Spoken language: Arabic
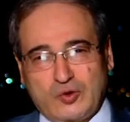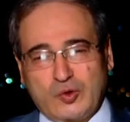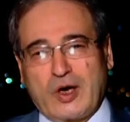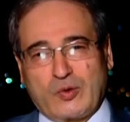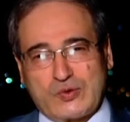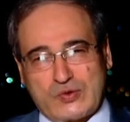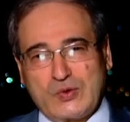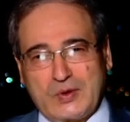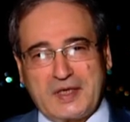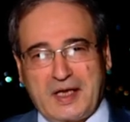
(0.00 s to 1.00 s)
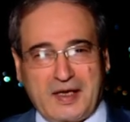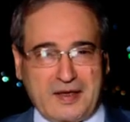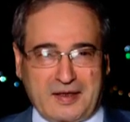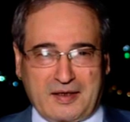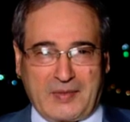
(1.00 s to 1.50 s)
دون الوصول
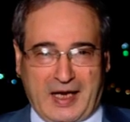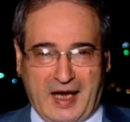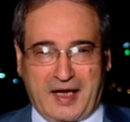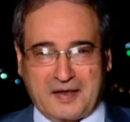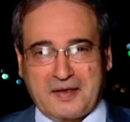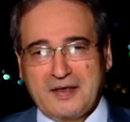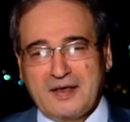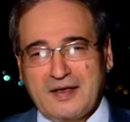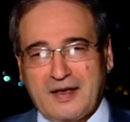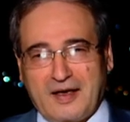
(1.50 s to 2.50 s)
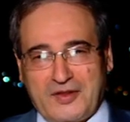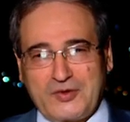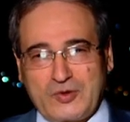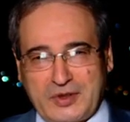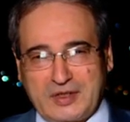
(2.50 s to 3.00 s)
إلى المكان
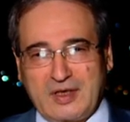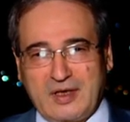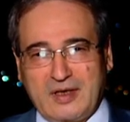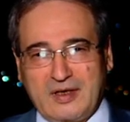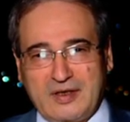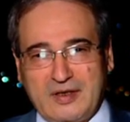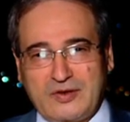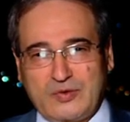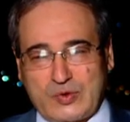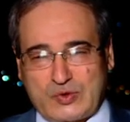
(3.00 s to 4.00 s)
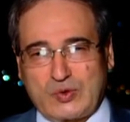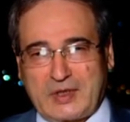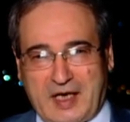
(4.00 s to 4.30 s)
الذي يريد الوصول